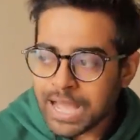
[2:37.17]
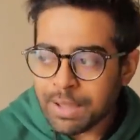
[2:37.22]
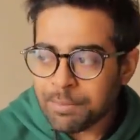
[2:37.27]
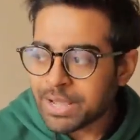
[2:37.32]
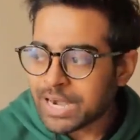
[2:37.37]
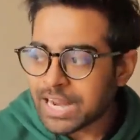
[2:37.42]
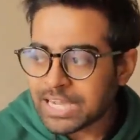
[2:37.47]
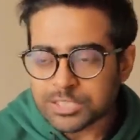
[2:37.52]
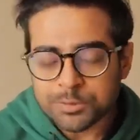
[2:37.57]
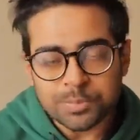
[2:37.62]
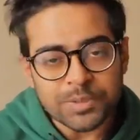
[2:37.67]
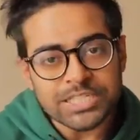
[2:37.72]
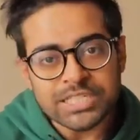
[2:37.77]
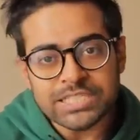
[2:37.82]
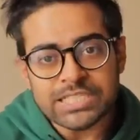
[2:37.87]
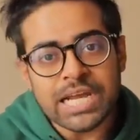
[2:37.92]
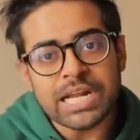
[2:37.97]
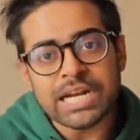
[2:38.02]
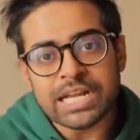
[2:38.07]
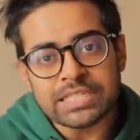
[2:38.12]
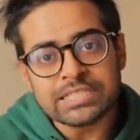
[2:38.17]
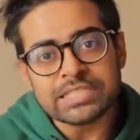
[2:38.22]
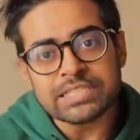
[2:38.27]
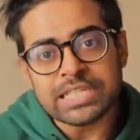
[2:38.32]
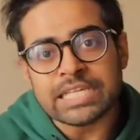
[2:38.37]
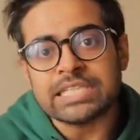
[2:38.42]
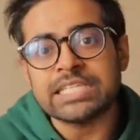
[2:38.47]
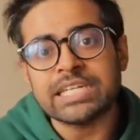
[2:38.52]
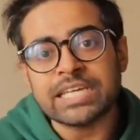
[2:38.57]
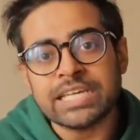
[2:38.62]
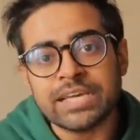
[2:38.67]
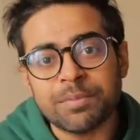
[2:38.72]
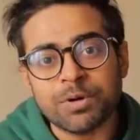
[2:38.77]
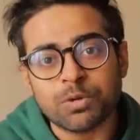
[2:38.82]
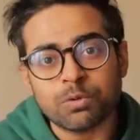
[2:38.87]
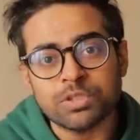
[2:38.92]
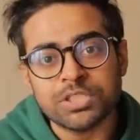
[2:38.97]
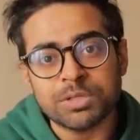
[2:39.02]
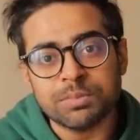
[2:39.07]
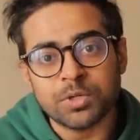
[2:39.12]
আমার আশপাশে যারা আছে তাদেরকেই
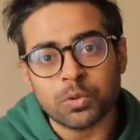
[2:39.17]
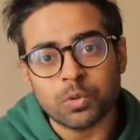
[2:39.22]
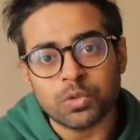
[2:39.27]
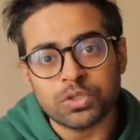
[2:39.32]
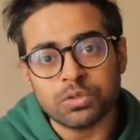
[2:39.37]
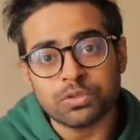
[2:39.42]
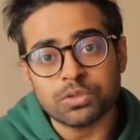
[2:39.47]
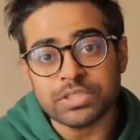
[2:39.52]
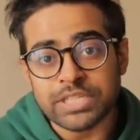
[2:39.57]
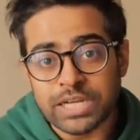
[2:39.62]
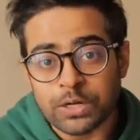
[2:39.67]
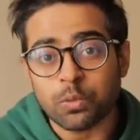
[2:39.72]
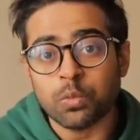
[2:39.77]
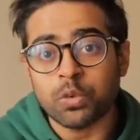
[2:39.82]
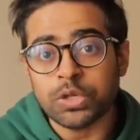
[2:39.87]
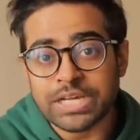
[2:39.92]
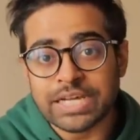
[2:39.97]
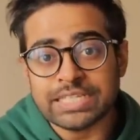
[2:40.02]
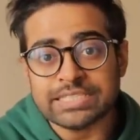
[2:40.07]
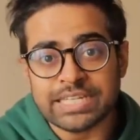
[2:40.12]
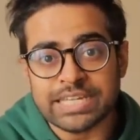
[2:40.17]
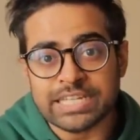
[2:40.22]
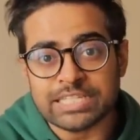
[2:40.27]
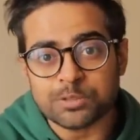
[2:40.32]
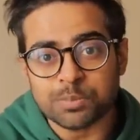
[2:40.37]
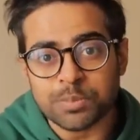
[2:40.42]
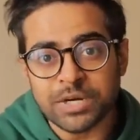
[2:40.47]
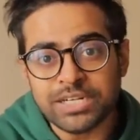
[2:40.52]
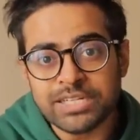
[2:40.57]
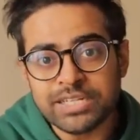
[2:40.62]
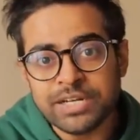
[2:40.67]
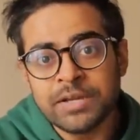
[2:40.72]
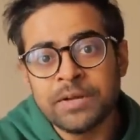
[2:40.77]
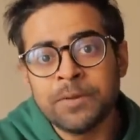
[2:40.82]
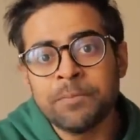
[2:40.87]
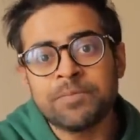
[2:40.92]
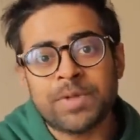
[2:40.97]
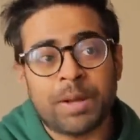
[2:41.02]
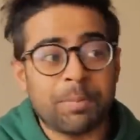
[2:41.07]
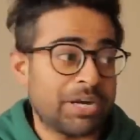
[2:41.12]
আমার খুঁজে বের করতে হইতো যারা ওই কাজে এক্সপার্ট
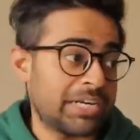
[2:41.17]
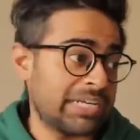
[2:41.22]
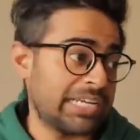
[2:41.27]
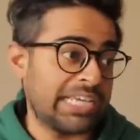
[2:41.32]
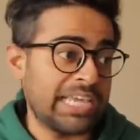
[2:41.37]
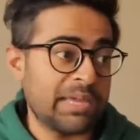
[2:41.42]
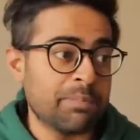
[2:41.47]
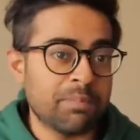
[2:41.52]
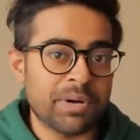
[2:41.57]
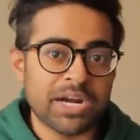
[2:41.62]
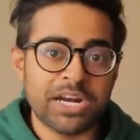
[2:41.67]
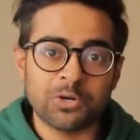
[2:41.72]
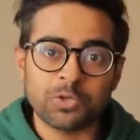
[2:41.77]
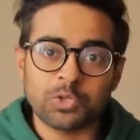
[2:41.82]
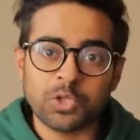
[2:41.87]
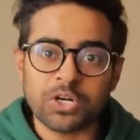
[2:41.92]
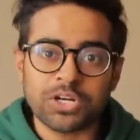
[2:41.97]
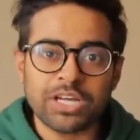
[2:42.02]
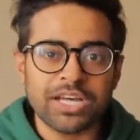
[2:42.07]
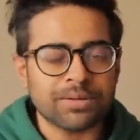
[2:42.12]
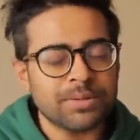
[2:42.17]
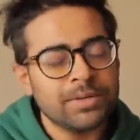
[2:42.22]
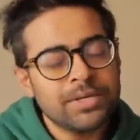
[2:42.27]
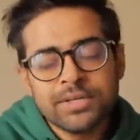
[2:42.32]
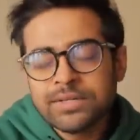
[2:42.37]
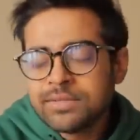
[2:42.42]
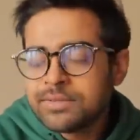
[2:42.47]
আমার একটা গেম বানানো দরকার